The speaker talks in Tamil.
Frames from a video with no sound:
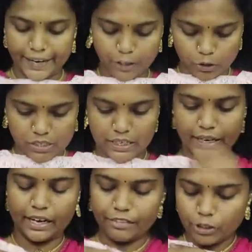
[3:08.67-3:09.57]
லைட் ரோஸ்
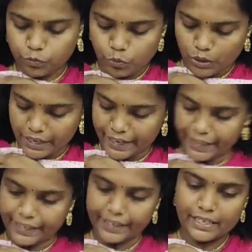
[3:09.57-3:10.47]
கலர்ல வித் ஃபுல்
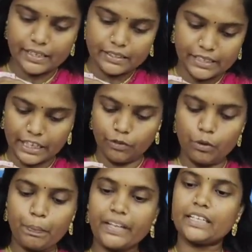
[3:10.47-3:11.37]
லைனிங்கு
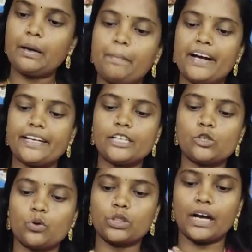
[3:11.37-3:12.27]
ஸ்லீவும் பாத்தீங்கன்னா
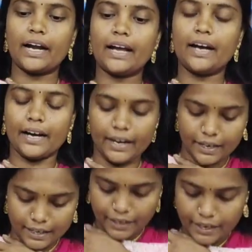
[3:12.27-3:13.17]
பட்டன்ஸ் கொடுத்து அழகா
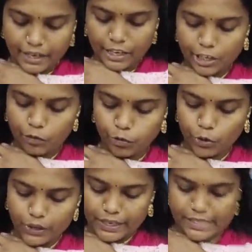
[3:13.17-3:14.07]
இருக்கு இங்க
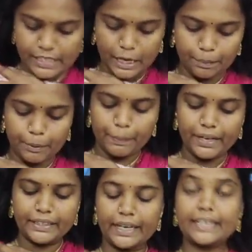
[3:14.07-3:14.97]
ஃபுல்லு கிரஸ் டைப்
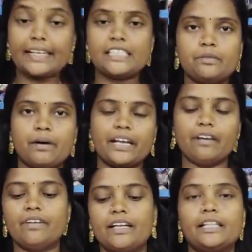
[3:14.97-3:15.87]
பெல்ட் அட்டாச்சு
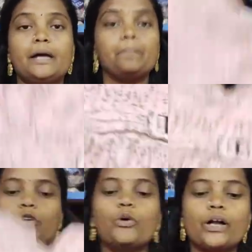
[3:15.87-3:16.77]
மாதிரியே வருது
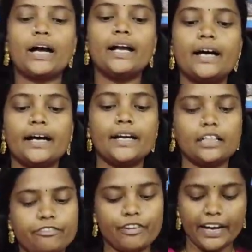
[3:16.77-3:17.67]
அவ்வளோ ஒரு அழகா
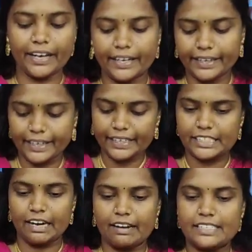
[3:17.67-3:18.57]
இருக்கு ஃபைவ் ஹண்ட்ரடுக்கு
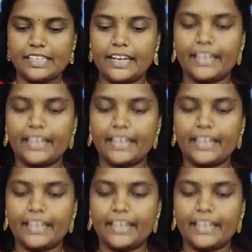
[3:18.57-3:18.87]
சான்ஸே